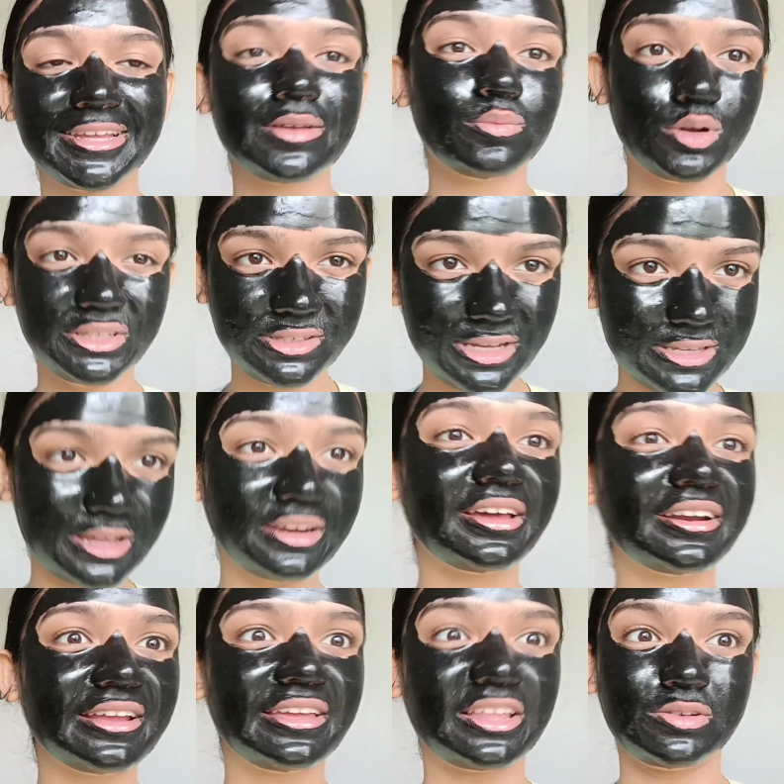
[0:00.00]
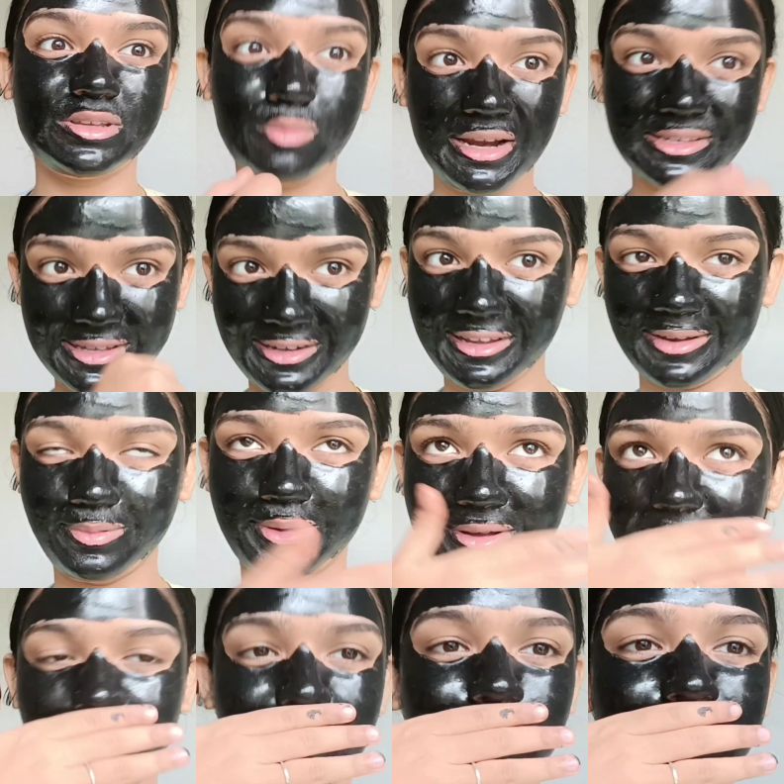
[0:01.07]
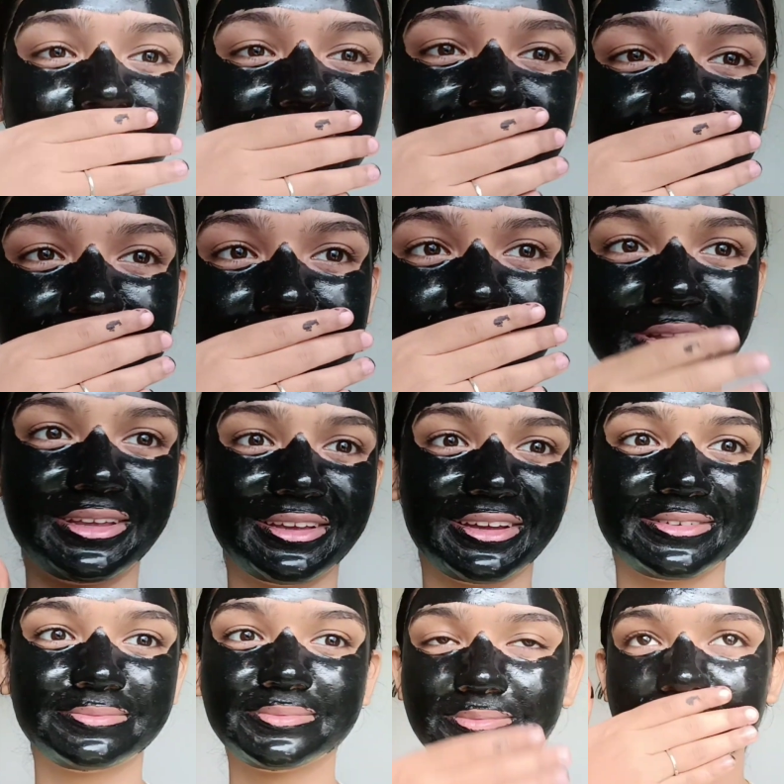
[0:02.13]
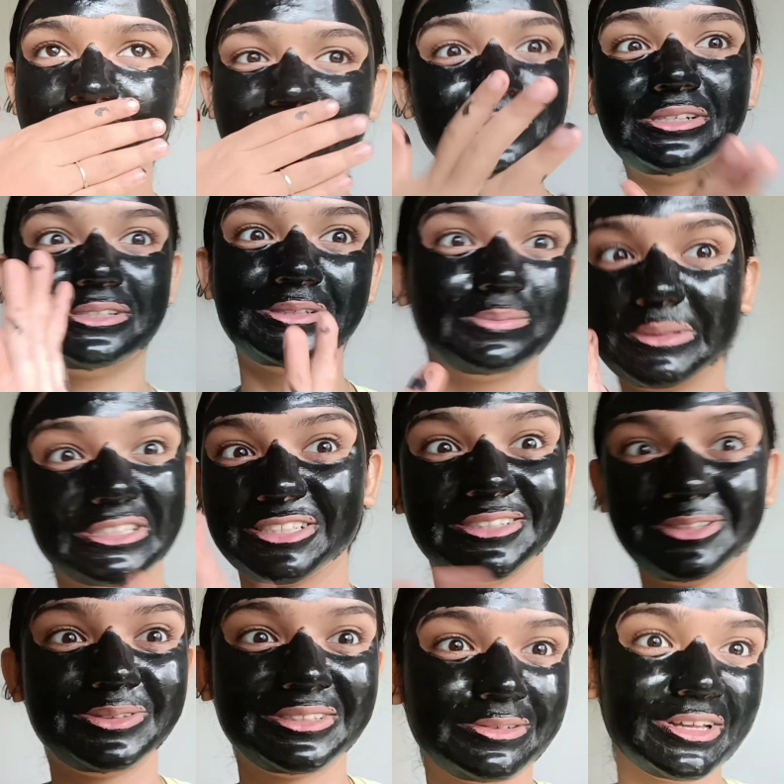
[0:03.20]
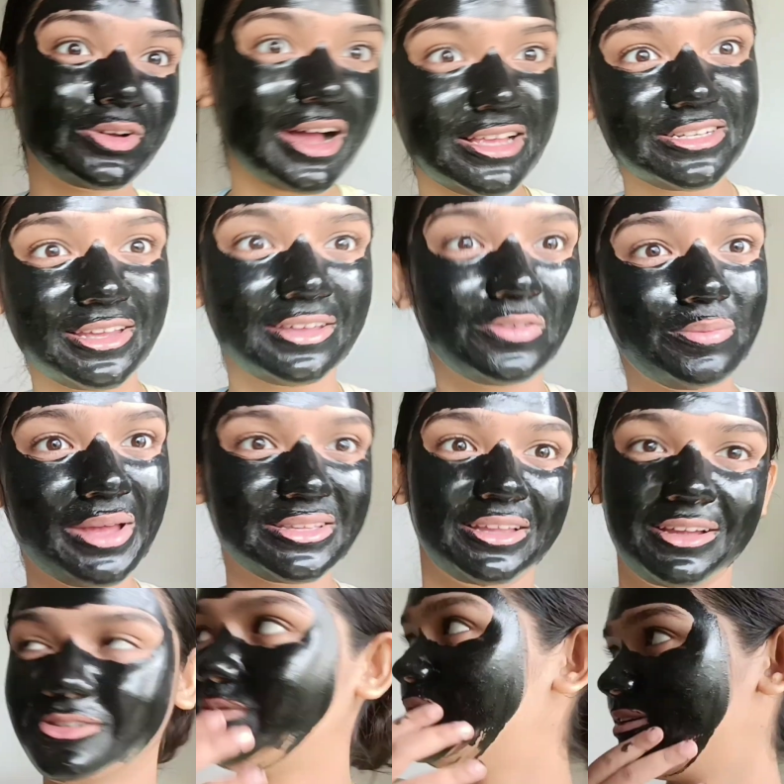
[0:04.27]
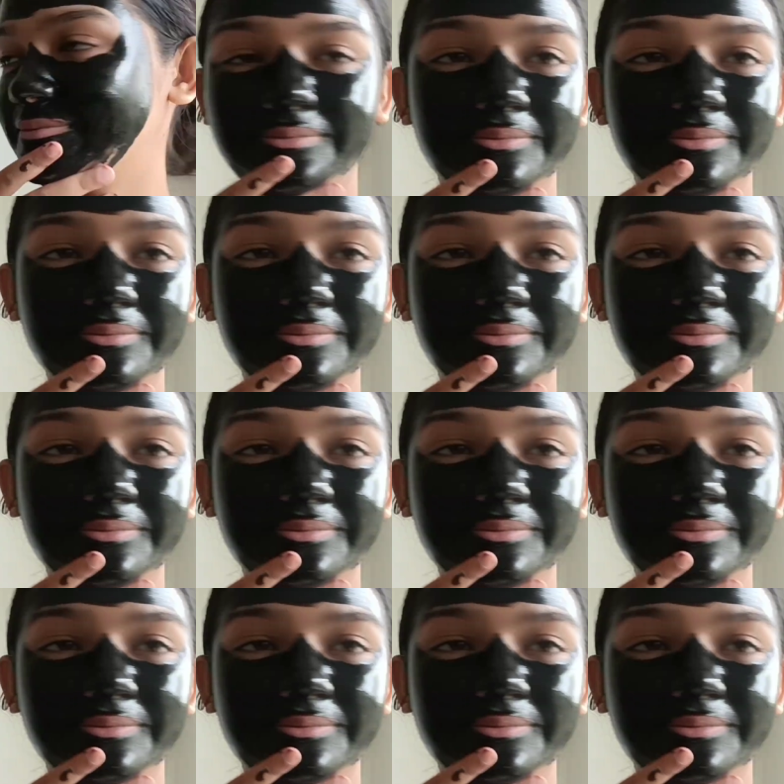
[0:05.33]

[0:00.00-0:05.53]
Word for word: बहुत दिन से स्किन केयर नहीं किया था उसी बहाने स्किन केयर भी हो मैं बहुत फनी लग रही हूँ देखिए यार चलो जल्दी मैं फटो लेती हूँ ये लोग आ जाएंगे फिर मैं ऐसी रह जाऊँगी